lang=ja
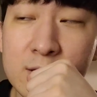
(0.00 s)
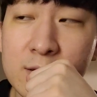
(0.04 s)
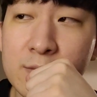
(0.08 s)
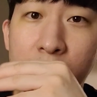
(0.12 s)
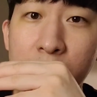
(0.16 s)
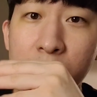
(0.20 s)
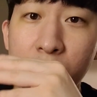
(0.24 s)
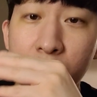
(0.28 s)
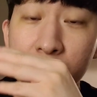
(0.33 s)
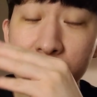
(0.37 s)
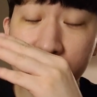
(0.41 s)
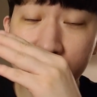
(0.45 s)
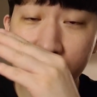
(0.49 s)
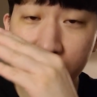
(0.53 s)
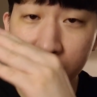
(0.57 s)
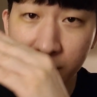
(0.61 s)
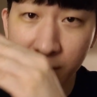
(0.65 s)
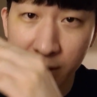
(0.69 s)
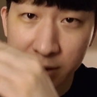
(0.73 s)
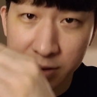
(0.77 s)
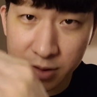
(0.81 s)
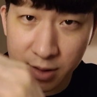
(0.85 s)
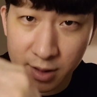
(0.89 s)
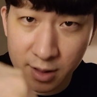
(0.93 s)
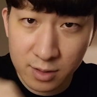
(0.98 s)
「あのすい
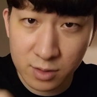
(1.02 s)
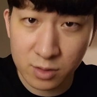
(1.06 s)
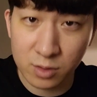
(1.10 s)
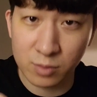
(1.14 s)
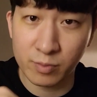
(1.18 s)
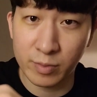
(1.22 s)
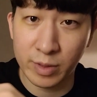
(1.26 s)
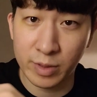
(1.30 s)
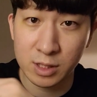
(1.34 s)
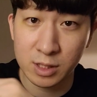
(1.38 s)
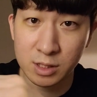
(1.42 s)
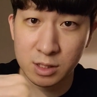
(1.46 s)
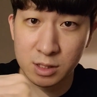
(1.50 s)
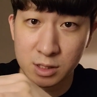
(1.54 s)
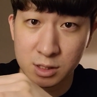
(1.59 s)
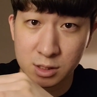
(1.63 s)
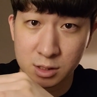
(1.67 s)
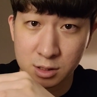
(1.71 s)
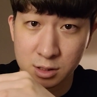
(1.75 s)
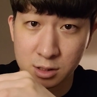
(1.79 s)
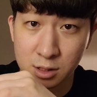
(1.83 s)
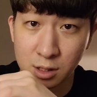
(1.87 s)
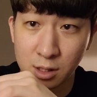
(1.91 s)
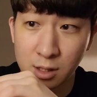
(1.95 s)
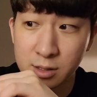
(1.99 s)
ません」ってめっ
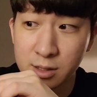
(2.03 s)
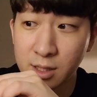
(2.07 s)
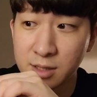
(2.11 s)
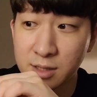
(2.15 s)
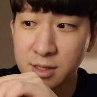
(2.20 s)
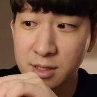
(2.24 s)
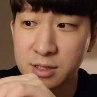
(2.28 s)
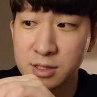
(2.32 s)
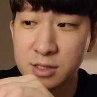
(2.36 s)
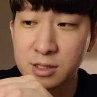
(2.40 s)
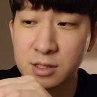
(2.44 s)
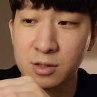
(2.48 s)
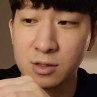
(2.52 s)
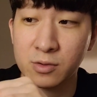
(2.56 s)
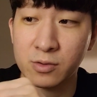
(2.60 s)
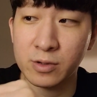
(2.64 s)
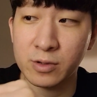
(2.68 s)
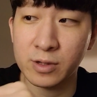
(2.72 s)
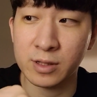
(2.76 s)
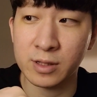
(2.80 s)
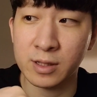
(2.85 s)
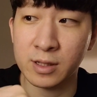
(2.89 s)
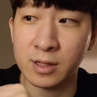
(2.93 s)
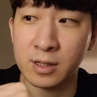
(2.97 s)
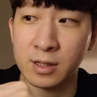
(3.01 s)
ちゃ優しい
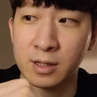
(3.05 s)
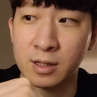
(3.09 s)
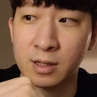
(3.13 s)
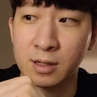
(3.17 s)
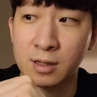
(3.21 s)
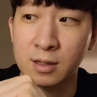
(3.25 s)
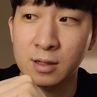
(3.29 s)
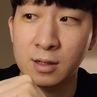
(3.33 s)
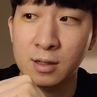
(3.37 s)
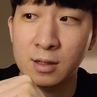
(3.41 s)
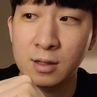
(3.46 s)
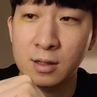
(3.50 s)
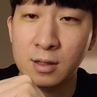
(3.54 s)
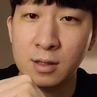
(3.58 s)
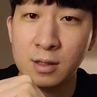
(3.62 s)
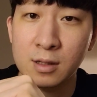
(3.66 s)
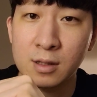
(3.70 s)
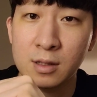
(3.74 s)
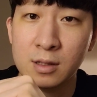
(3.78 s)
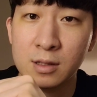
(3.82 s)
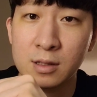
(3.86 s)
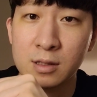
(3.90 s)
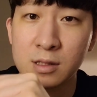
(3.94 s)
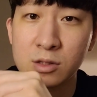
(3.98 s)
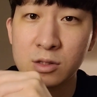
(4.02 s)
声で「
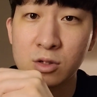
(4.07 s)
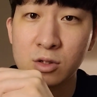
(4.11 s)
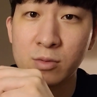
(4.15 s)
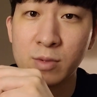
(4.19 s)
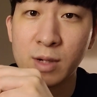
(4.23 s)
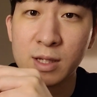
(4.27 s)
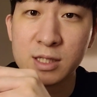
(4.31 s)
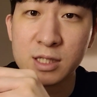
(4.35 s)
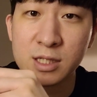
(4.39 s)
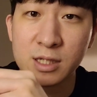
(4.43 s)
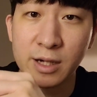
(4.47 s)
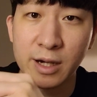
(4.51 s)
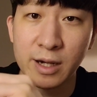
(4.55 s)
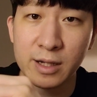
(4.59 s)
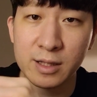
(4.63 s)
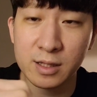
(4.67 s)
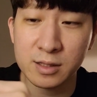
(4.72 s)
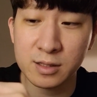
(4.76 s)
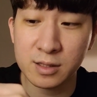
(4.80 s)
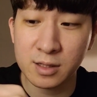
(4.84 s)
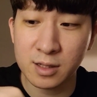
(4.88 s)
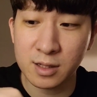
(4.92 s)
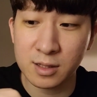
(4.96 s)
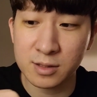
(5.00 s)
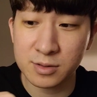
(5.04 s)
人間違いだっ
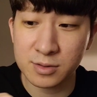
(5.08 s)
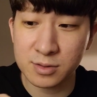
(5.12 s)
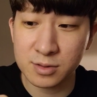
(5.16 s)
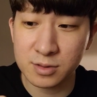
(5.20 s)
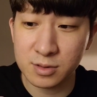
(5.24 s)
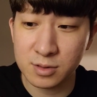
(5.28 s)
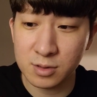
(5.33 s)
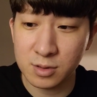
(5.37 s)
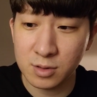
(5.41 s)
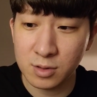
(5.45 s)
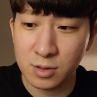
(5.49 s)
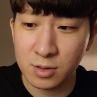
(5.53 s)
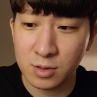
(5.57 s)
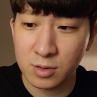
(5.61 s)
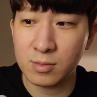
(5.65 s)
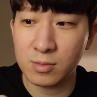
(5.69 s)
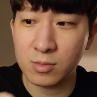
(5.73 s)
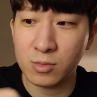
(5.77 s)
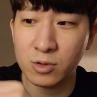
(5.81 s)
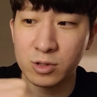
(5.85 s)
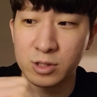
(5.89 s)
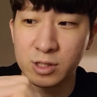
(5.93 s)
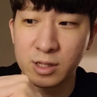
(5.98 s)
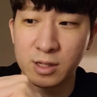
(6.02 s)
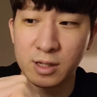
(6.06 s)
たら
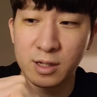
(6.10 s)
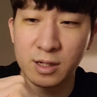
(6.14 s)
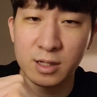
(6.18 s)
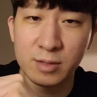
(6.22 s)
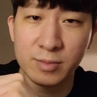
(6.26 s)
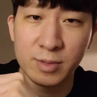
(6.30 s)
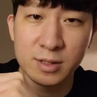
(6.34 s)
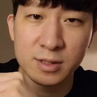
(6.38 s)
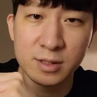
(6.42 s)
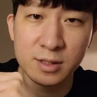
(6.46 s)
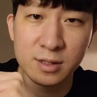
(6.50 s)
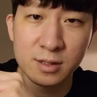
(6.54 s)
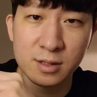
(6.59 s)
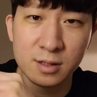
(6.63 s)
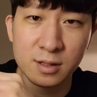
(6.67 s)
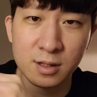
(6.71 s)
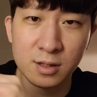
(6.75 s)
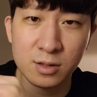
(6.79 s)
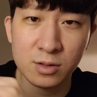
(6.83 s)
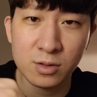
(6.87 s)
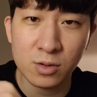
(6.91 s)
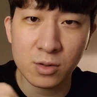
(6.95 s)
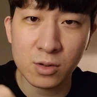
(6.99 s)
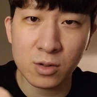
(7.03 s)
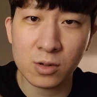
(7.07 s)
申し訳ありませんけ
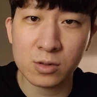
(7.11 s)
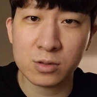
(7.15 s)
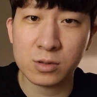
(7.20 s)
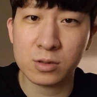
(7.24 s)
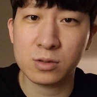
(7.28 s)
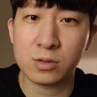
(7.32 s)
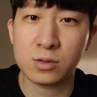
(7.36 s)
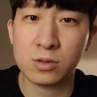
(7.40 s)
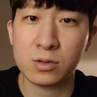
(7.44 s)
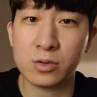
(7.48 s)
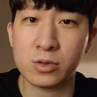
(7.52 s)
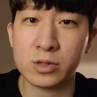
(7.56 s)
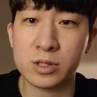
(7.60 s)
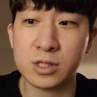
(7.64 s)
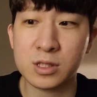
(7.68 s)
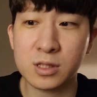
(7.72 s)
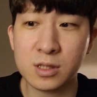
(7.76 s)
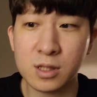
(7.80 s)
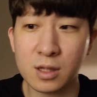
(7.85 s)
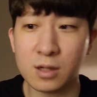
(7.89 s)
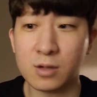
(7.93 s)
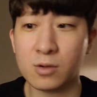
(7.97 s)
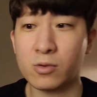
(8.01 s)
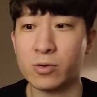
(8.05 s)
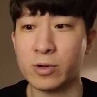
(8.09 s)
ど」とし
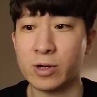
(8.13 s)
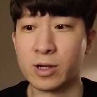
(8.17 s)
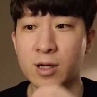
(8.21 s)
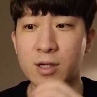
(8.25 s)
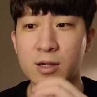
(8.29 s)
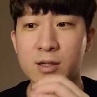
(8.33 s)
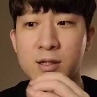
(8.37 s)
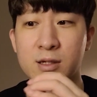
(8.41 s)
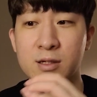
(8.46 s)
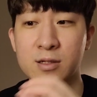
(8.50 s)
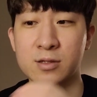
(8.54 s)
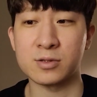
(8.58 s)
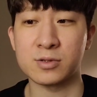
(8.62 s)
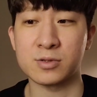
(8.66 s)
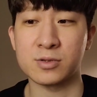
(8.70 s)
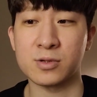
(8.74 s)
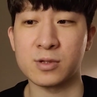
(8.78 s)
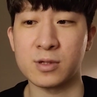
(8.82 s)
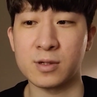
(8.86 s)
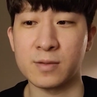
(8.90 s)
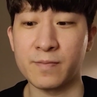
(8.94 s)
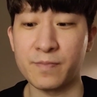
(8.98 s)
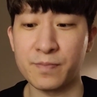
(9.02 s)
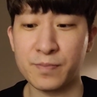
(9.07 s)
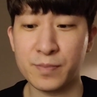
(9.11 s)
て声かけてくるんですよね。
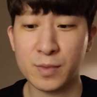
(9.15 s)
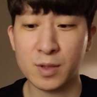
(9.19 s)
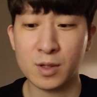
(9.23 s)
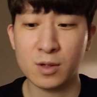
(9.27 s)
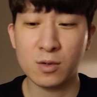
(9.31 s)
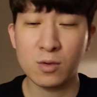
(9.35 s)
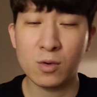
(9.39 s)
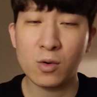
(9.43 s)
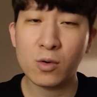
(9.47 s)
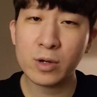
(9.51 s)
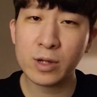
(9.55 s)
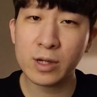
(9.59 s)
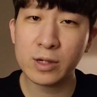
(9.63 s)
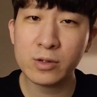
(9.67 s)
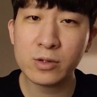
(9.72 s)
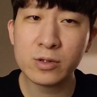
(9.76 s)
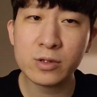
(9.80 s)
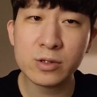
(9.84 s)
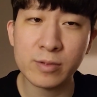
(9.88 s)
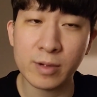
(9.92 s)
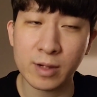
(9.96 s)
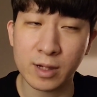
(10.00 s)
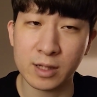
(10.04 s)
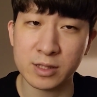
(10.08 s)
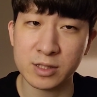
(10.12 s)
俺がよ
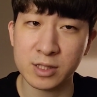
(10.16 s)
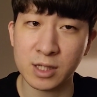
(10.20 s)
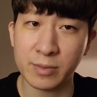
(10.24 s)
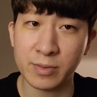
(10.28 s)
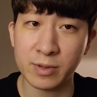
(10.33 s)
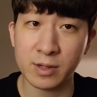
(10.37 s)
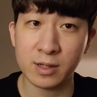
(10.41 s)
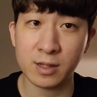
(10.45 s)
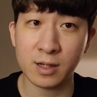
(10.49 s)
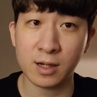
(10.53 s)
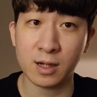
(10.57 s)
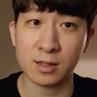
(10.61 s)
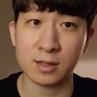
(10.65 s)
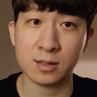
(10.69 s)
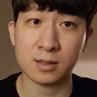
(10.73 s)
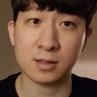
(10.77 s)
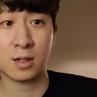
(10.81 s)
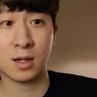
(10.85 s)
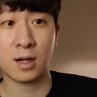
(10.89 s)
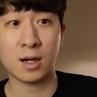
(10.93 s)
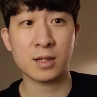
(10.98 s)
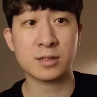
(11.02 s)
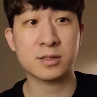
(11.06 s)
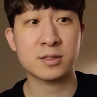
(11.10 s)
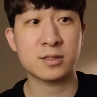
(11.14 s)
くなんか喋れなかった
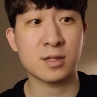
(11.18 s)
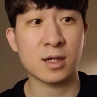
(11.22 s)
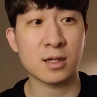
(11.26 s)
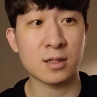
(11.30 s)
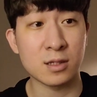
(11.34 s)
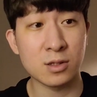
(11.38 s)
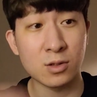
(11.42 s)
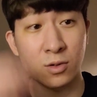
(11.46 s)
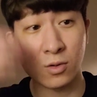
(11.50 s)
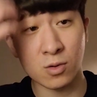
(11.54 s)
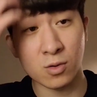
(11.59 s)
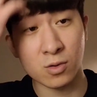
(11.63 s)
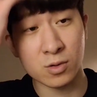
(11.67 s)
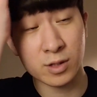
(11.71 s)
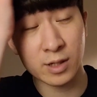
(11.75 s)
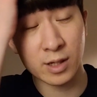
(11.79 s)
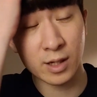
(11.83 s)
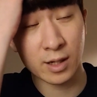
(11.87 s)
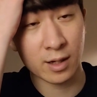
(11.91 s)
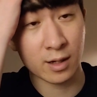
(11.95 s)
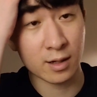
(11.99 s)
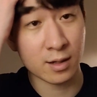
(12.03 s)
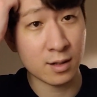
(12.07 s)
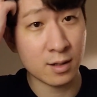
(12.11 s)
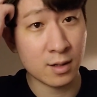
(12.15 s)
はずな日本語
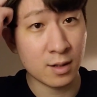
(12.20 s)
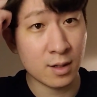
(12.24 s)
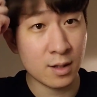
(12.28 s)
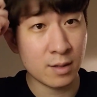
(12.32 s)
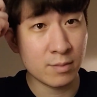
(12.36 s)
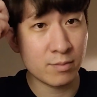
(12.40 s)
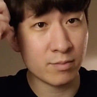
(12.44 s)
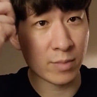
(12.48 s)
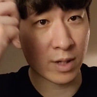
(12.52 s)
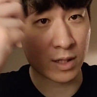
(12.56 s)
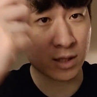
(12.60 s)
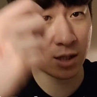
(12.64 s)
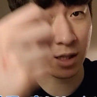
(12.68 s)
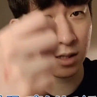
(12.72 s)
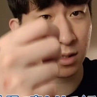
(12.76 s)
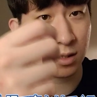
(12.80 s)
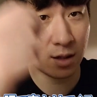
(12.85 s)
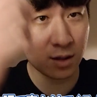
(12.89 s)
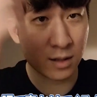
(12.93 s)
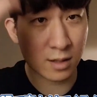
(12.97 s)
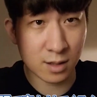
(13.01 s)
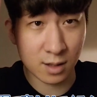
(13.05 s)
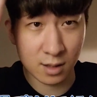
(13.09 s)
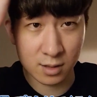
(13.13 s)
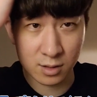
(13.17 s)
でめっちゃ
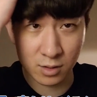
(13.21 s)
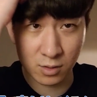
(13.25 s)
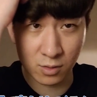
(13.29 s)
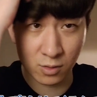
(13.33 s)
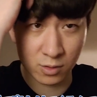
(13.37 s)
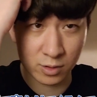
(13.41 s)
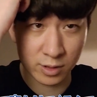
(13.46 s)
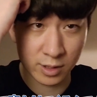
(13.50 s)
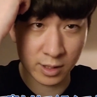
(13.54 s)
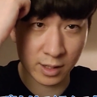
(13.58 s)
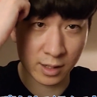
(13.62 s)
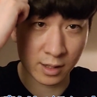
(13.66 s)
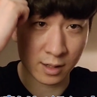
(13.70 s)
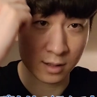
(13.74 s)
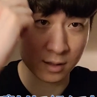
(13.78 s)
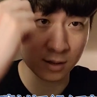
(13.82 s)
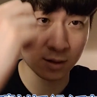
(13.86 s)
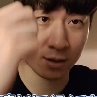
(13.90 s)
丁寧な日本語で